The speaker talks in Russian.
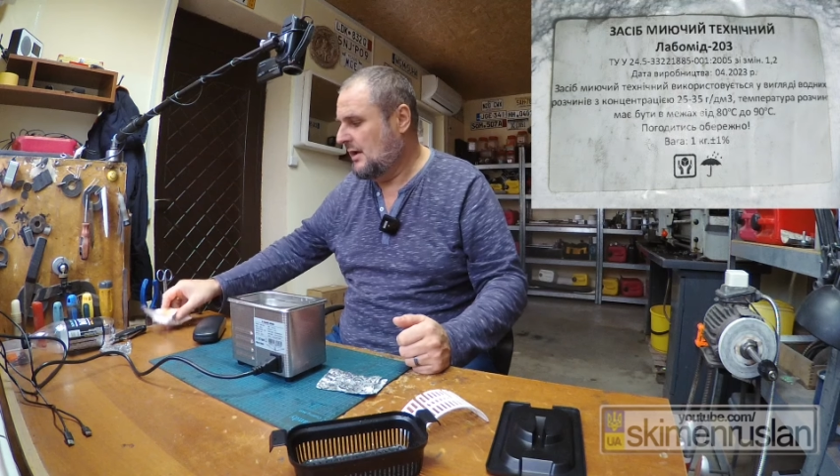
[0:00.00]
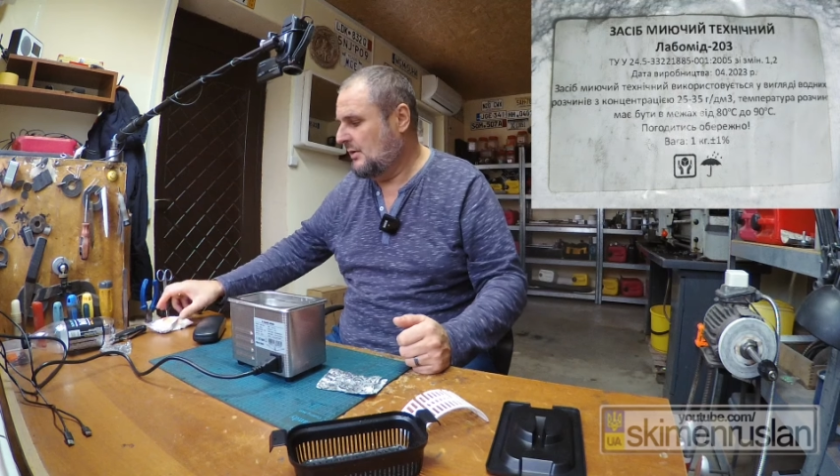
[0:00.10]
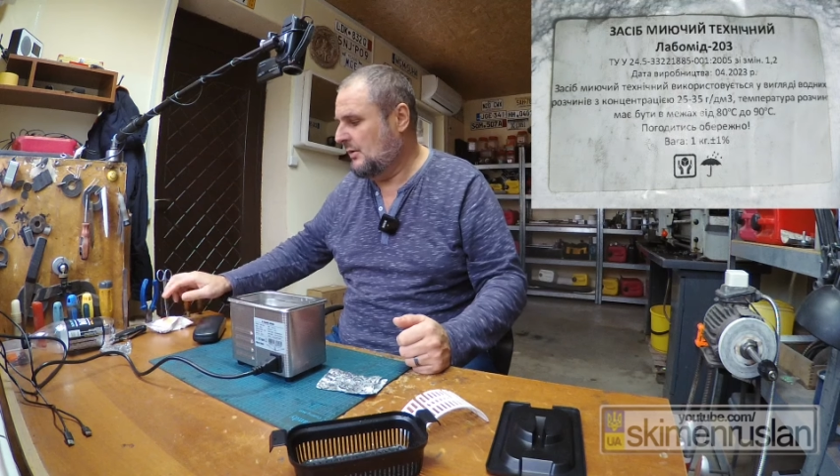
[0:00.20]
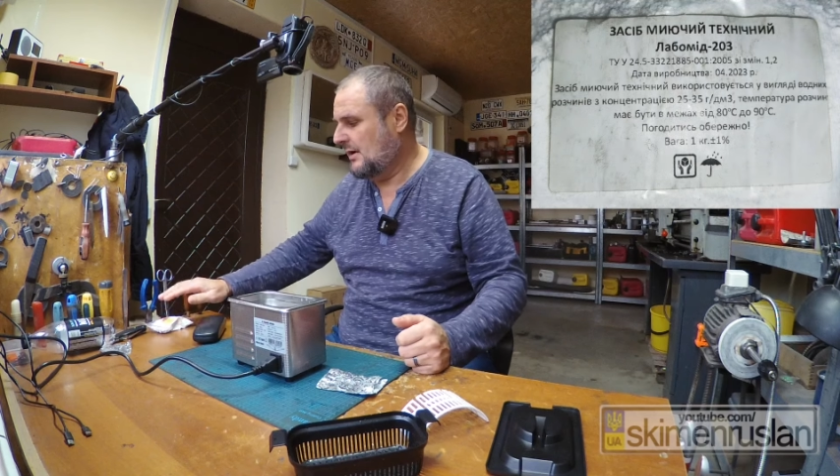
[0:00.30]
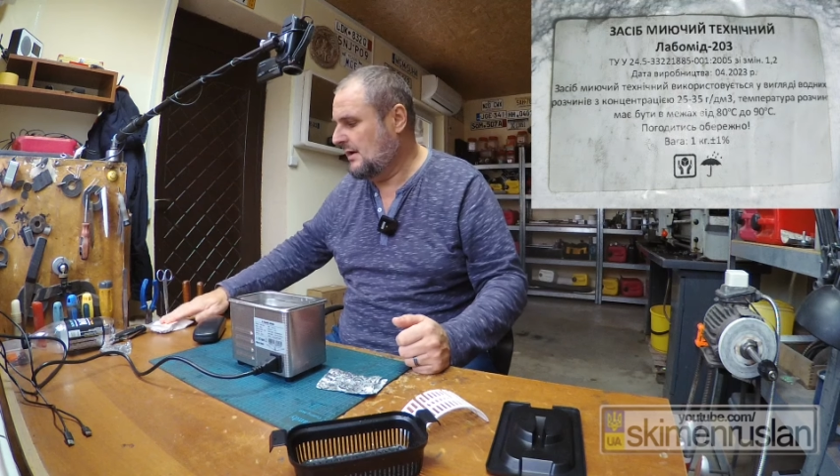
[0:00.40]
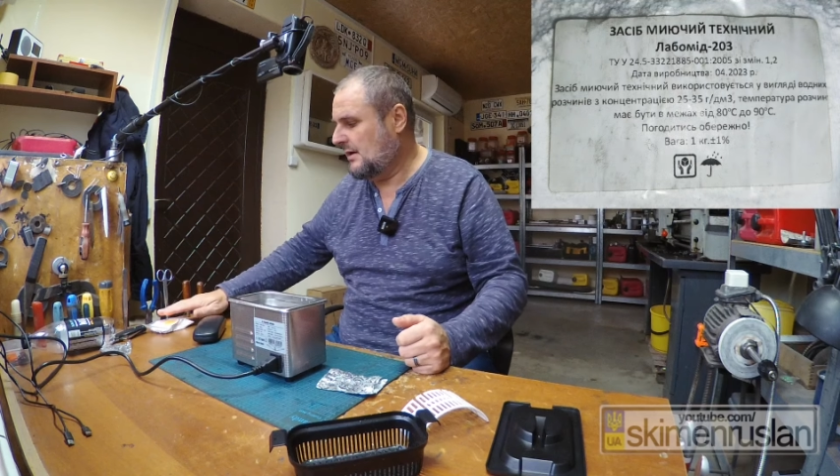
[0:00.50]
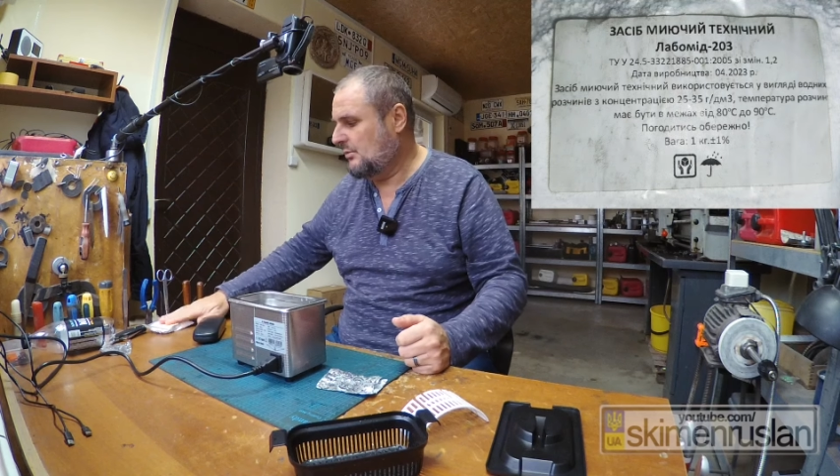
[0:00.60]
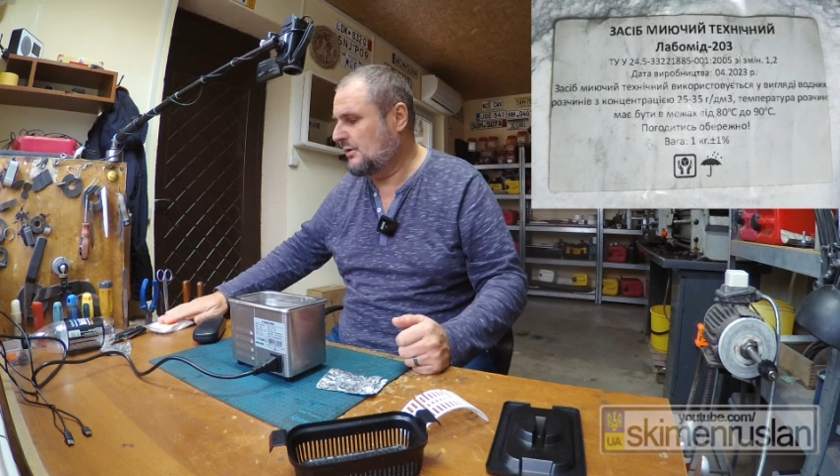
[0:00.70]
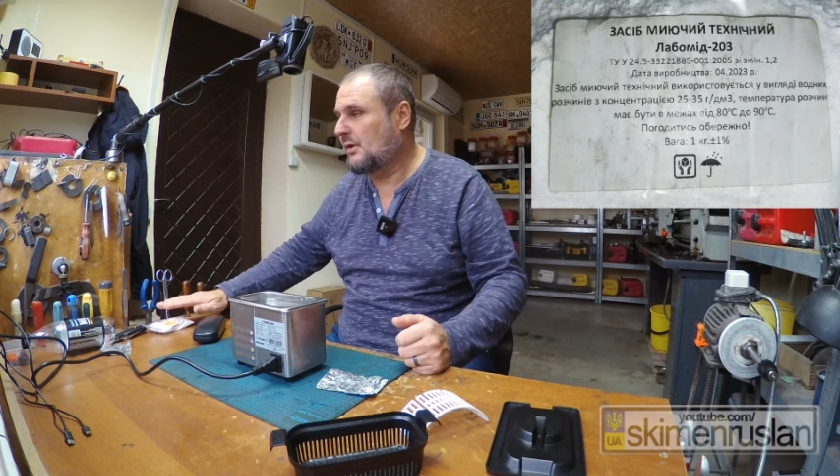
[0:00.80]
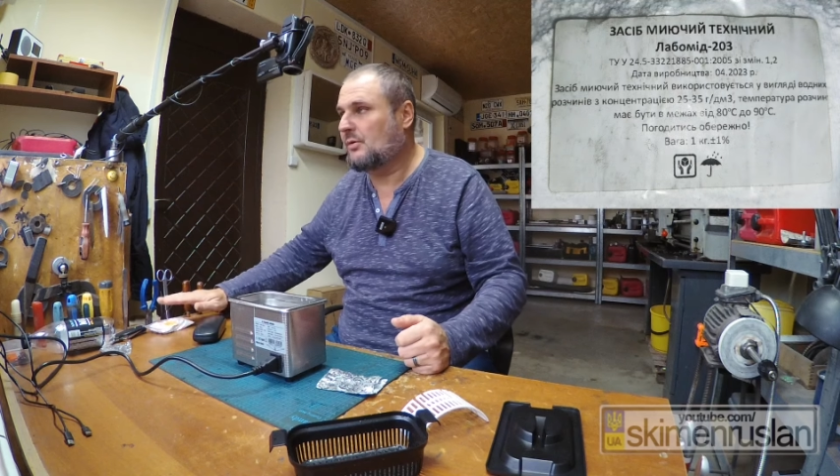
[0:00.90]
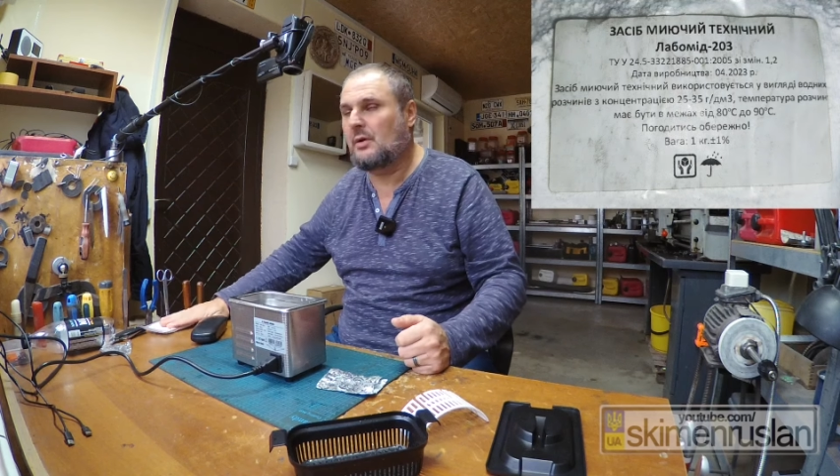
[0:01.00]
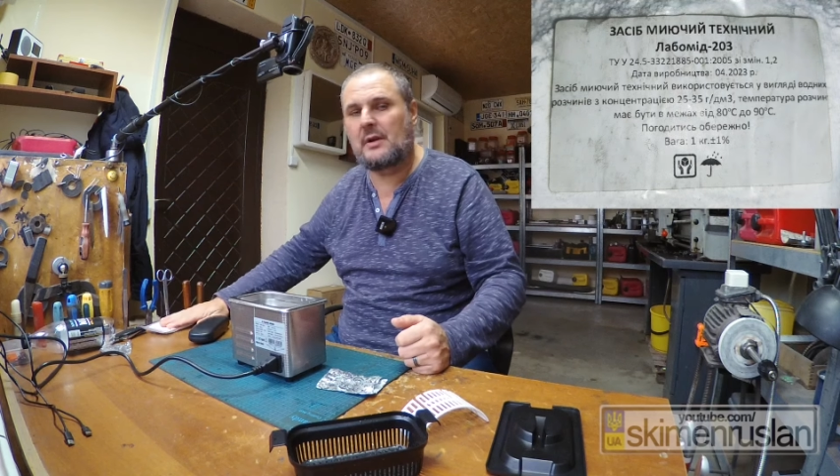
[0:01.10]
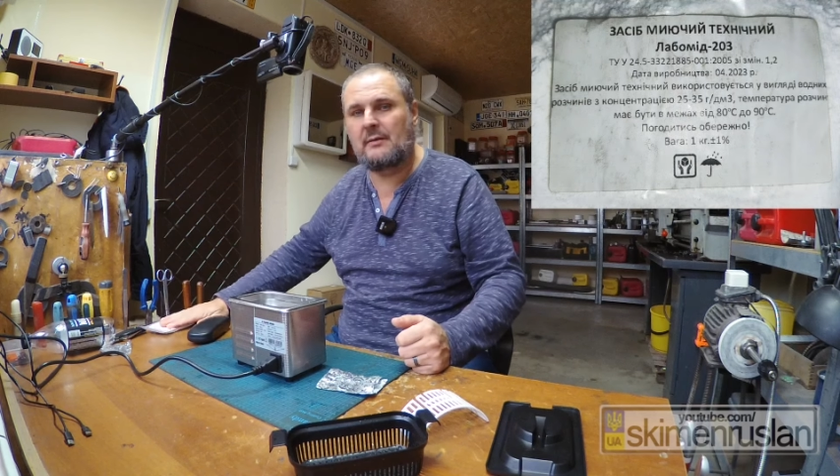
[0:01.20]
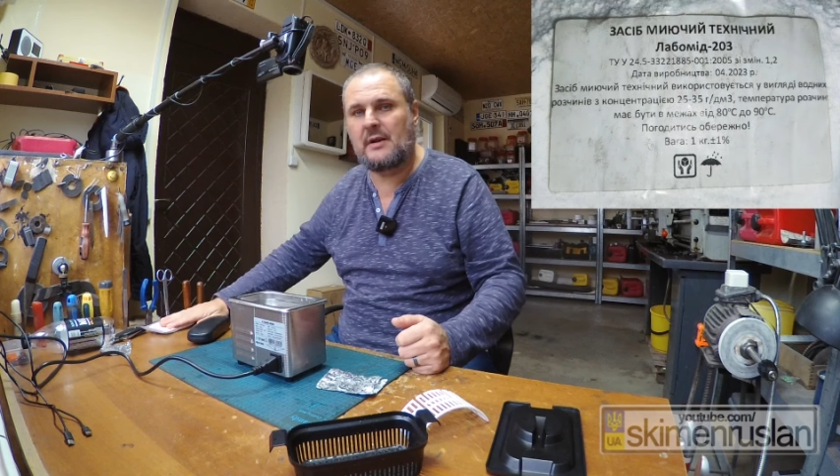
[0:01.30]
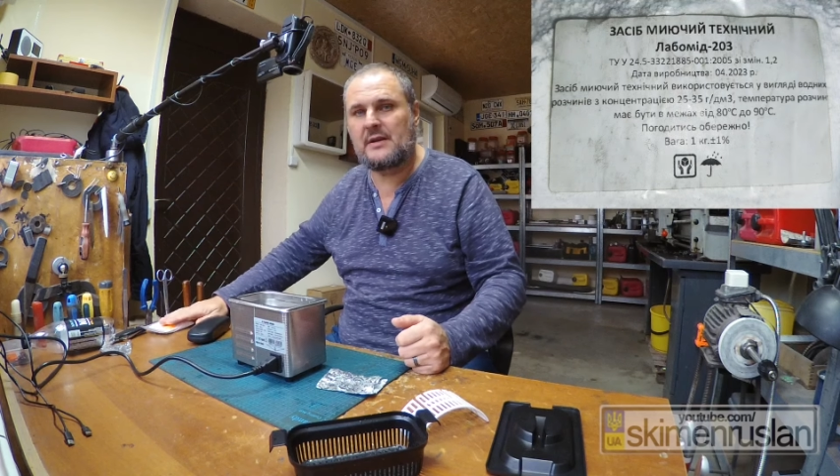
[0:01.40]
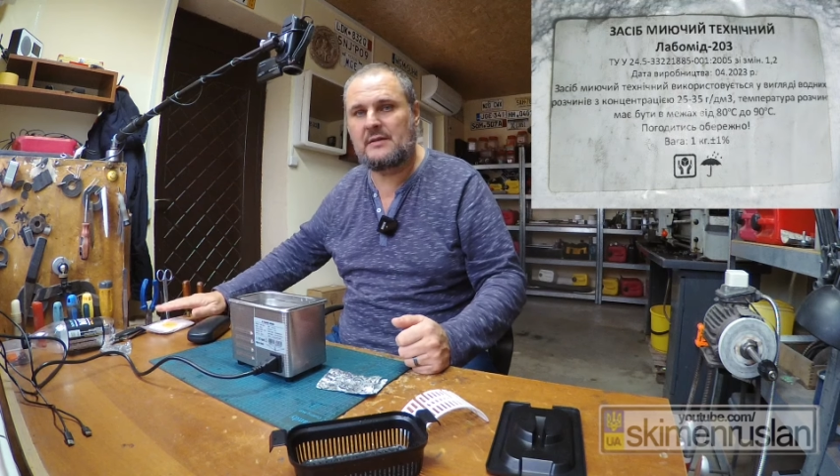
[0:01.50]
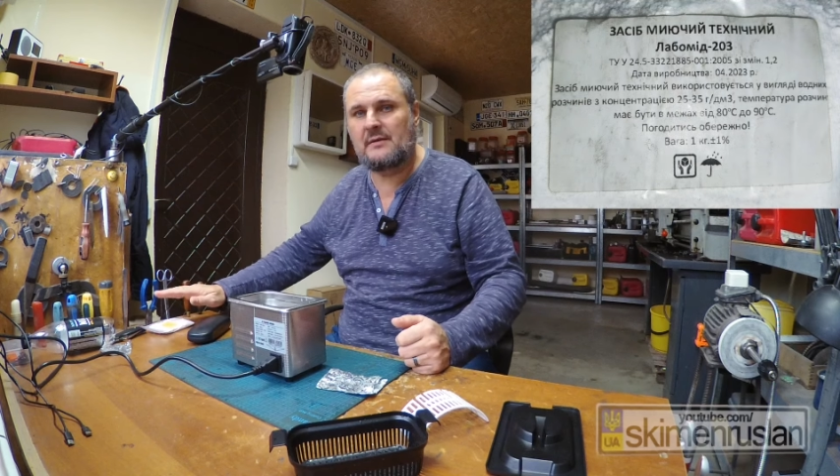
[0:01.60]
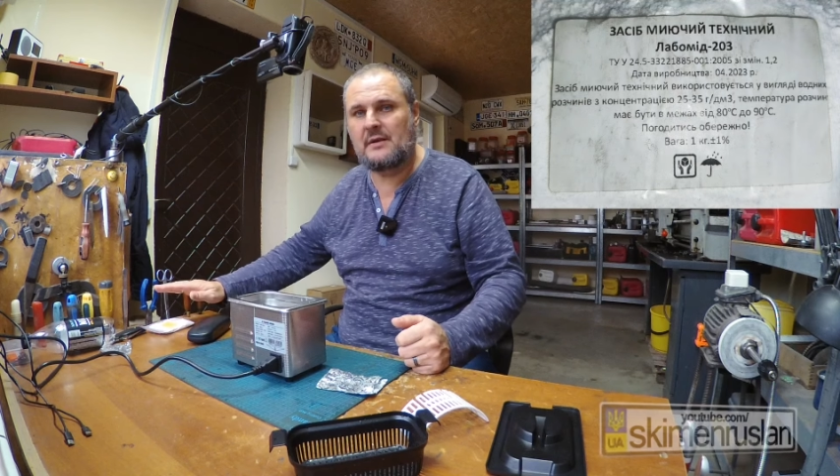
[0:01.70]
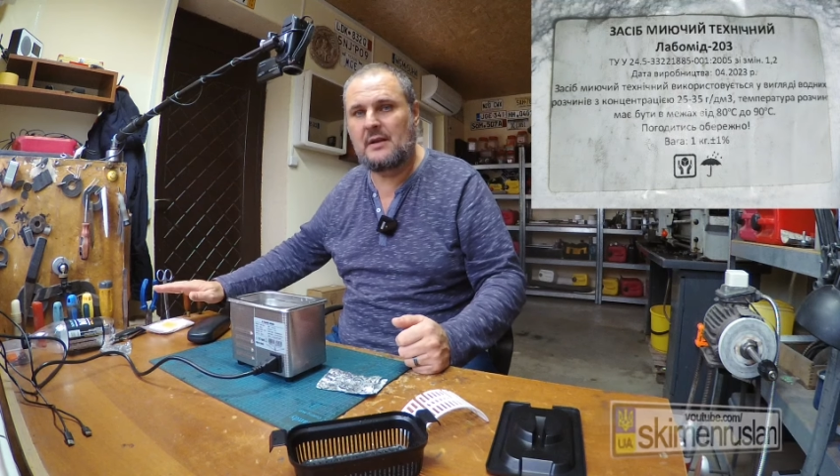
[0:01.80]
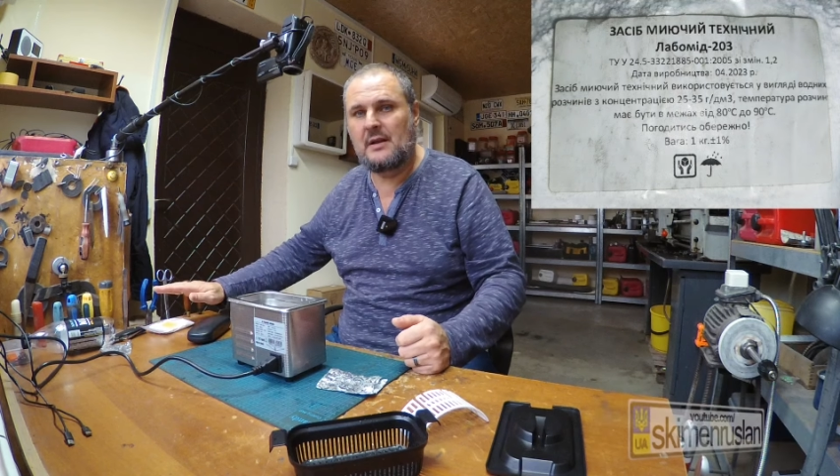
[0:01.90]
но она работает только в горячей
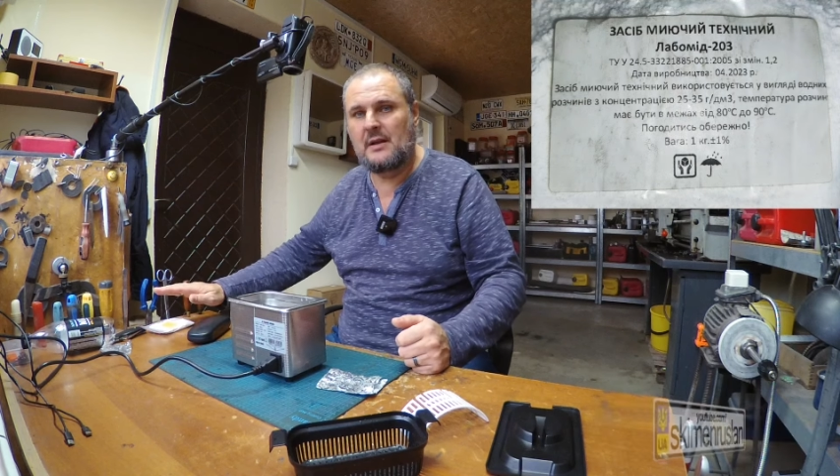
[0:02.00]
воде.